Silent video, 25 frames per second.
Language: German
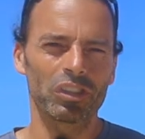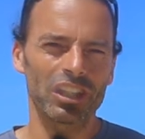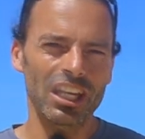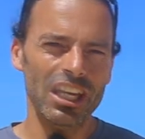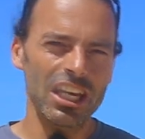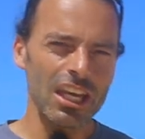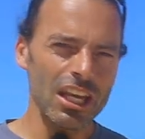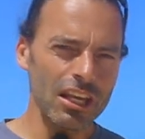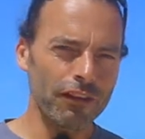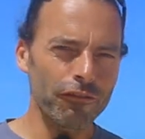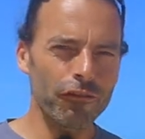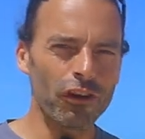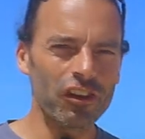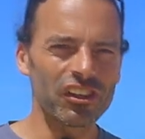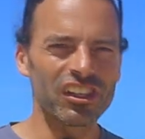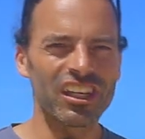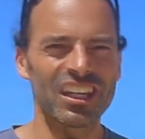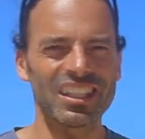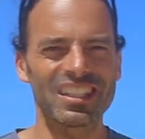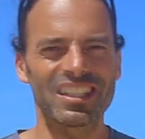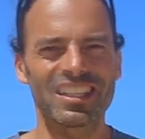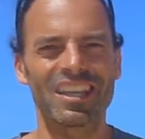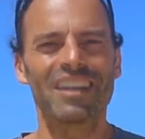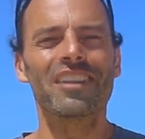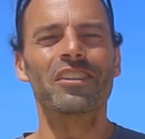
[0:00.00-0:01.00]
und ich führe euch
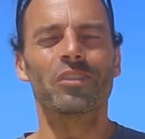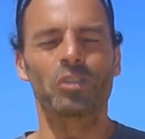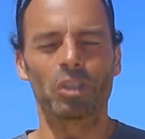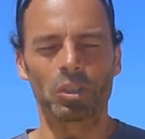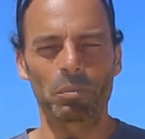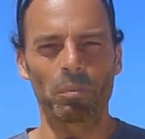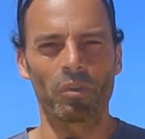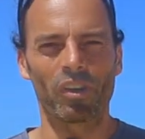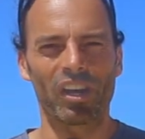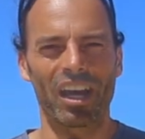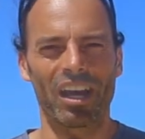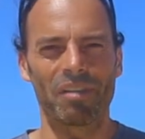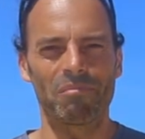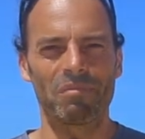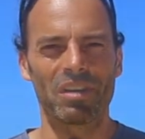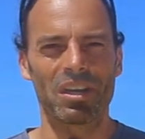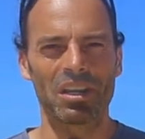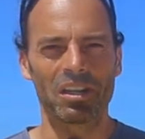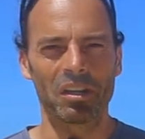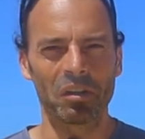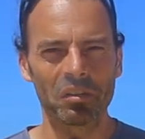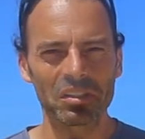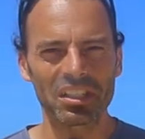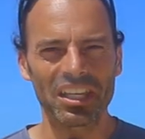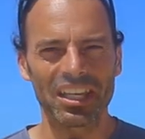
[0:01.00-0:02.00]
jetzt durchs Programm.
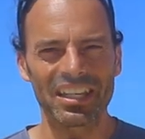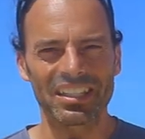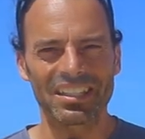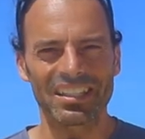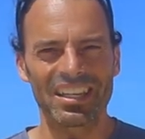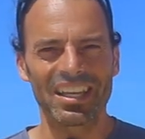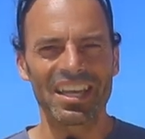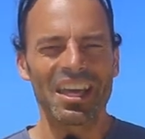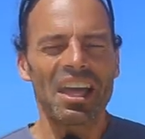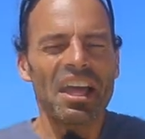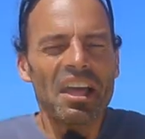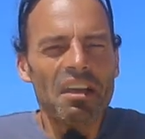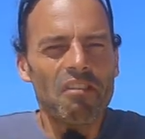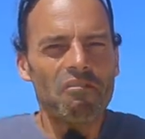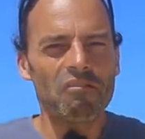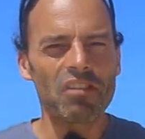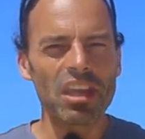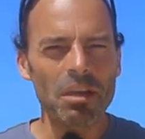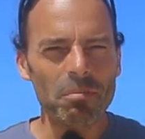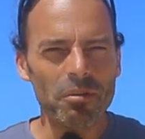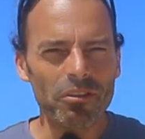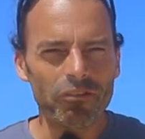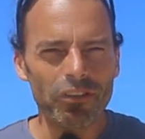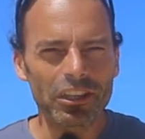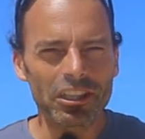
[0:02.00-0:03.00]
Los geht's!
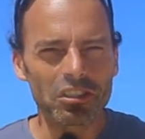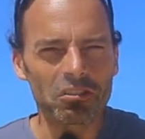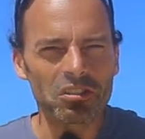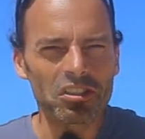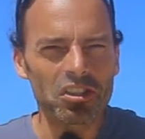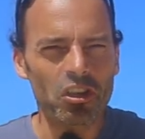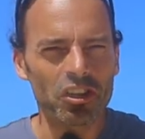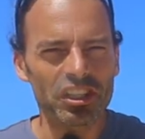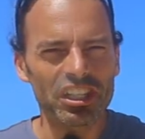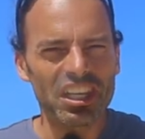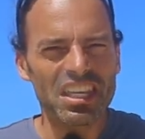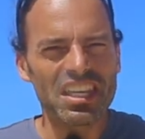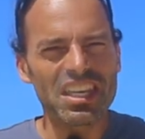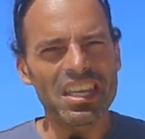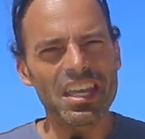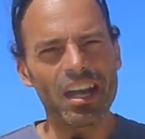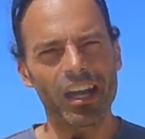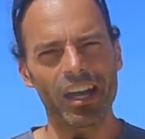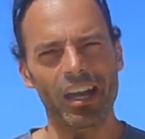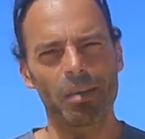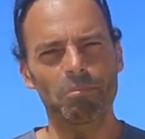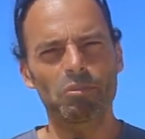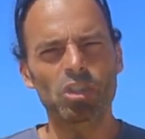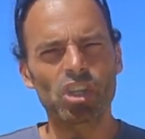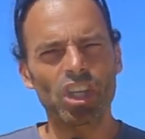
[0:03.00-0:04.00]
Wir befinden uns heute
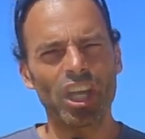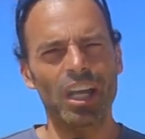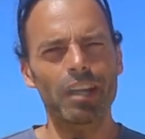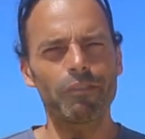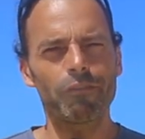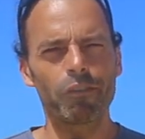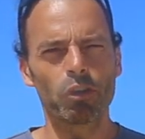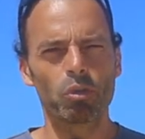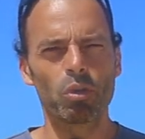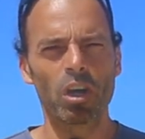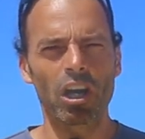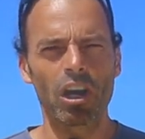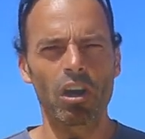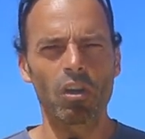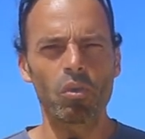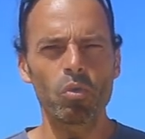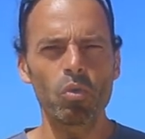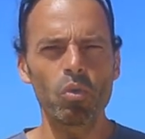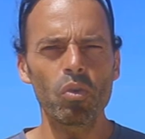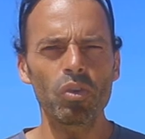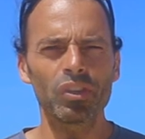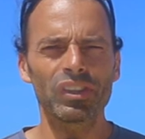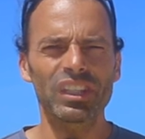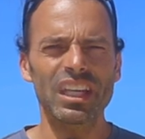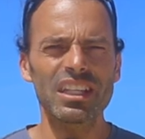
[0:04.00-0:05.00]
hier am Strand von
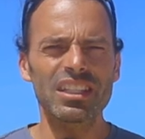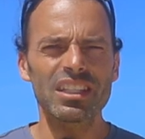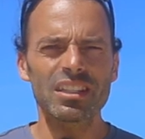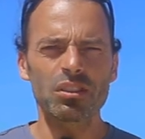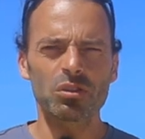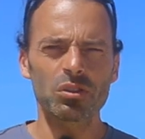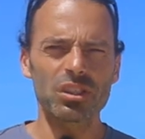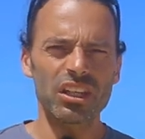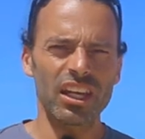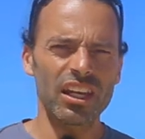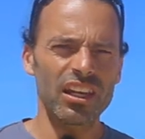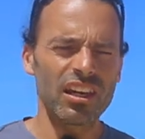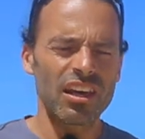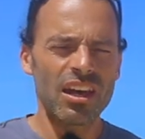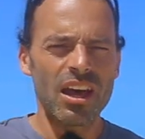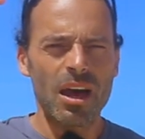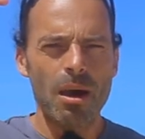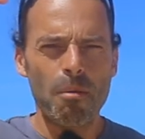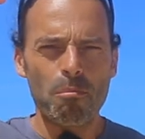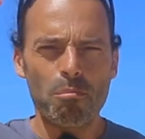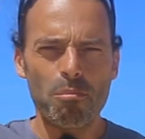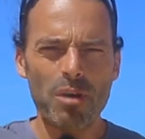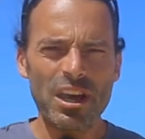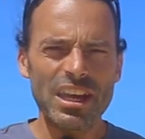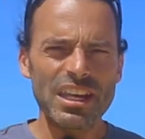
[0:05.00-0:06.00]
Uraú. Das ist unsere
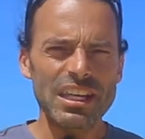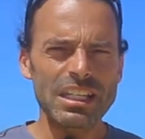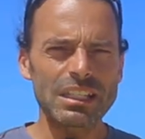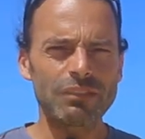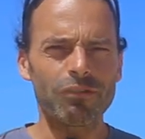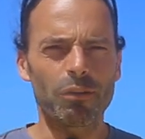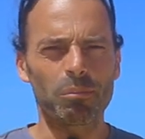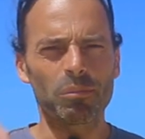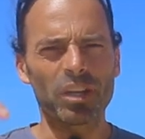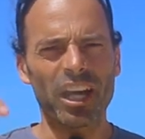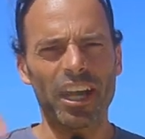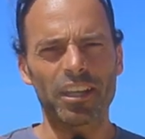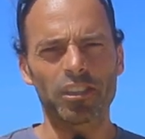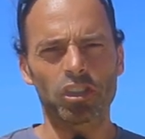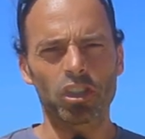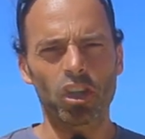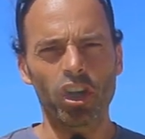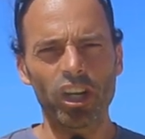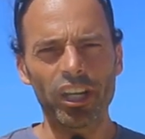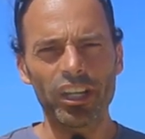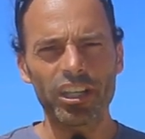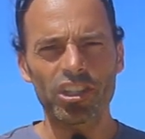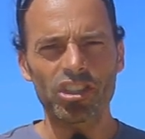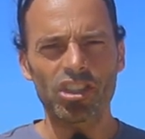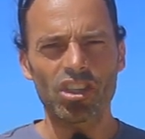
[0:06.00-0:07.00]
Base vom Kite
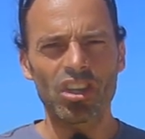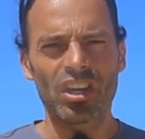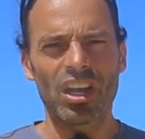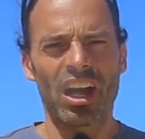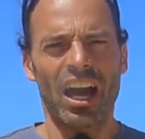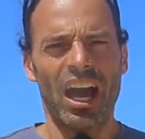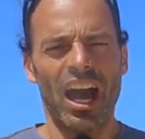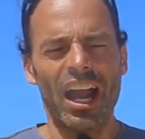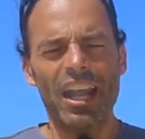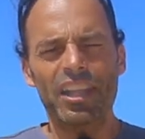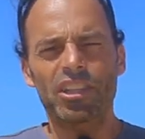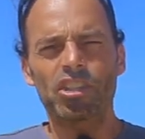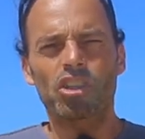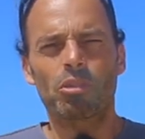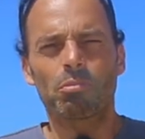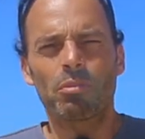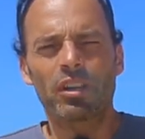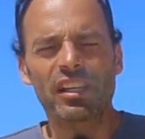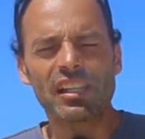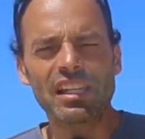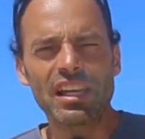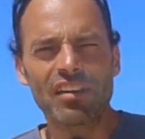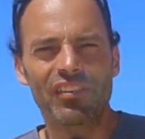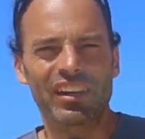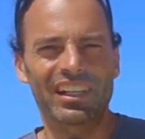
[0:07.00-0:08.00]
College. Alle, die schon
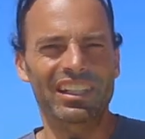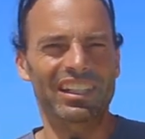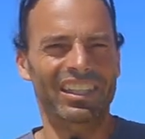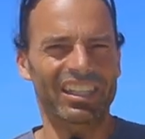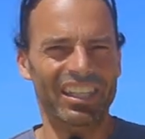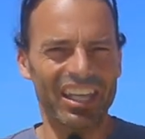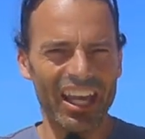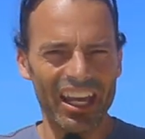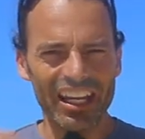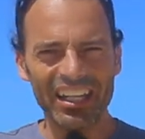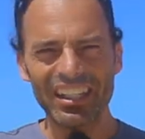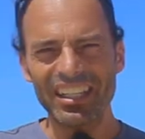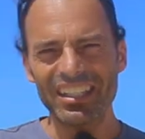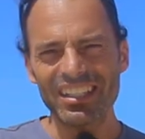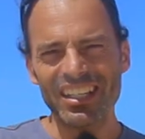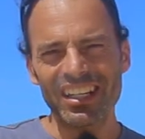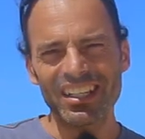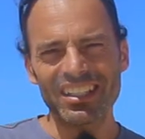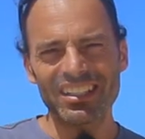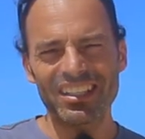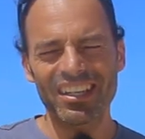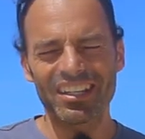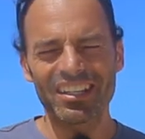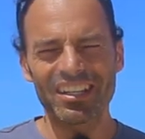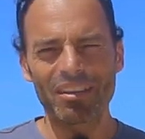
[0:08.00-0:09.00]
mal hier waren, kennen das
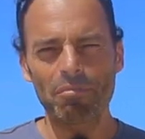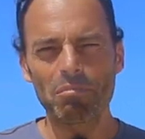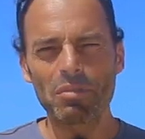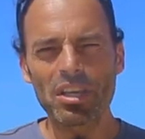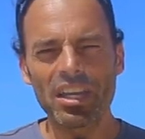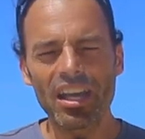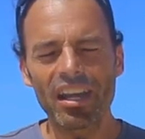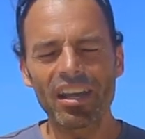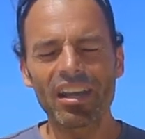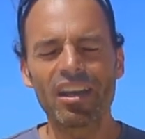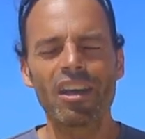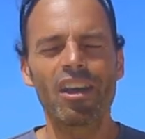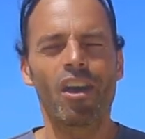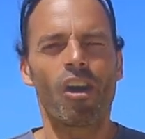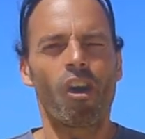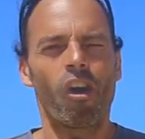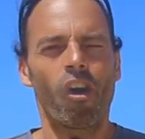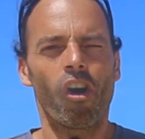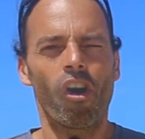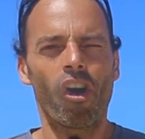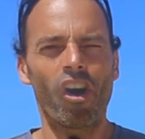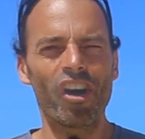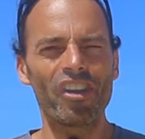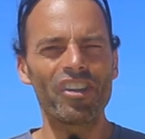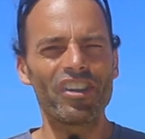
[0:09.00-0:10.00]
alles hinter mir.
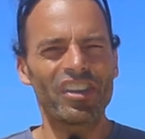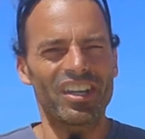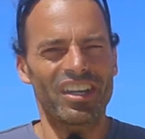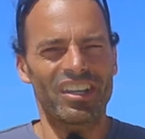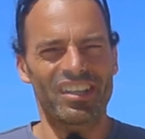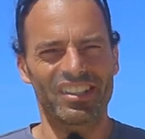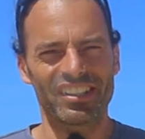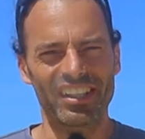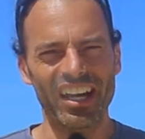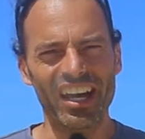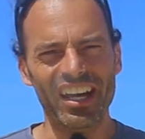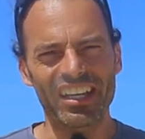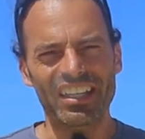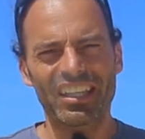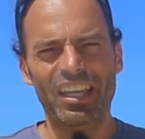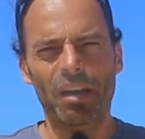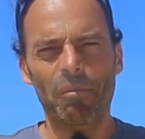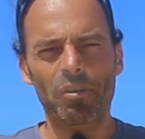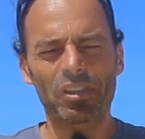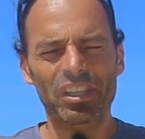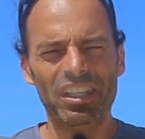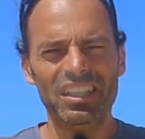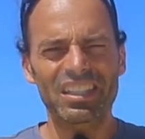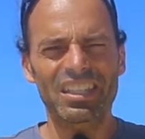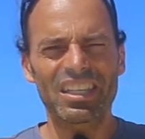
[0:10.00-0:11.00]
Und äh, ja, ich
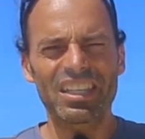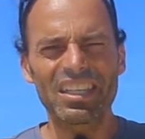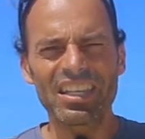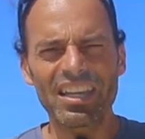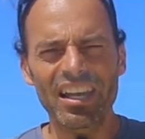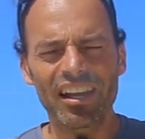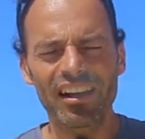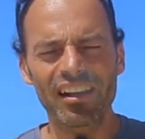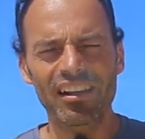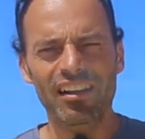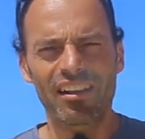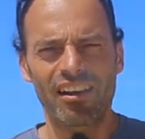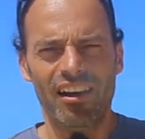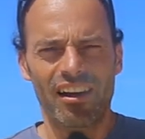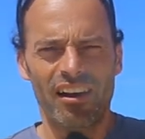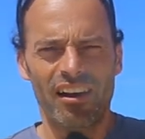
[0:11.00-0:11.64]
habe euch jetzt hier